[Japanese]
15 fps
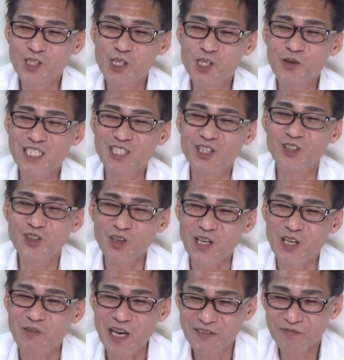オスはちょっとい
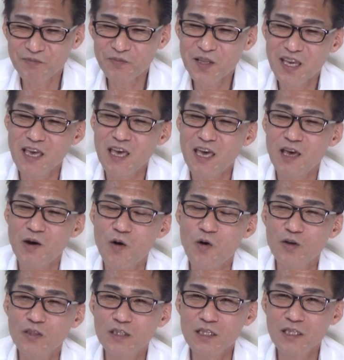ればいい、
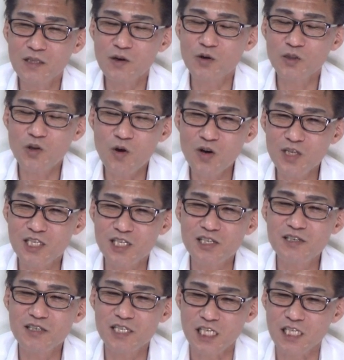えー、男
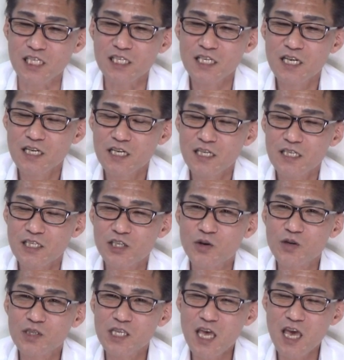10人
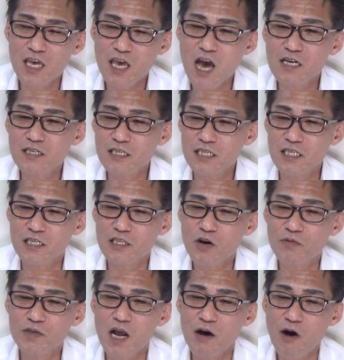女性100人
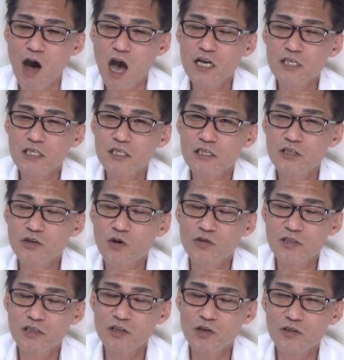の村は
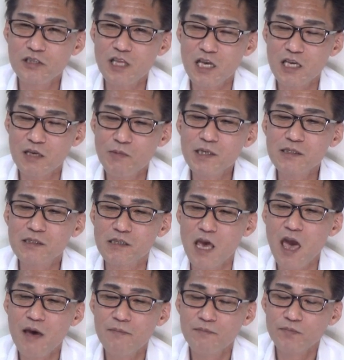存続できます
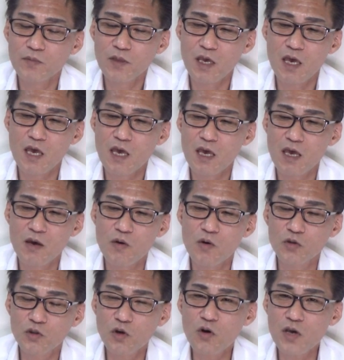ね、えー、
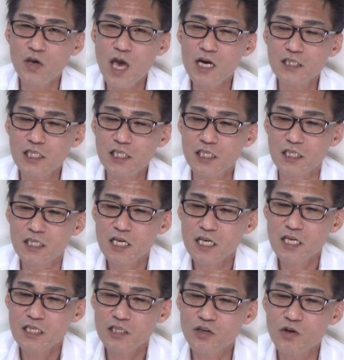男100人
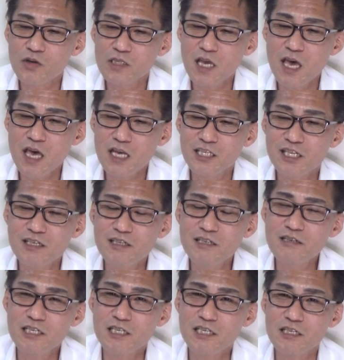女性
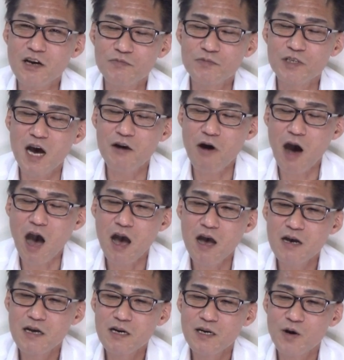10人の村は
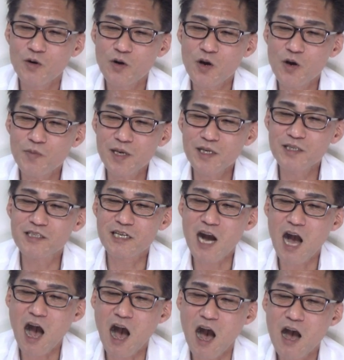滅びる
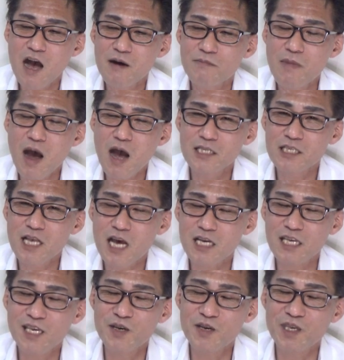かまあ
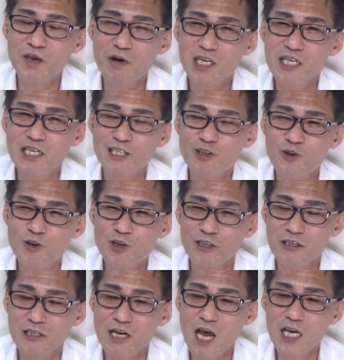先行きは非常
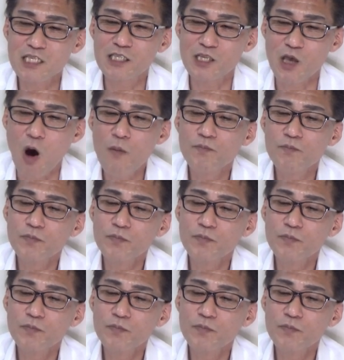に暗いですよ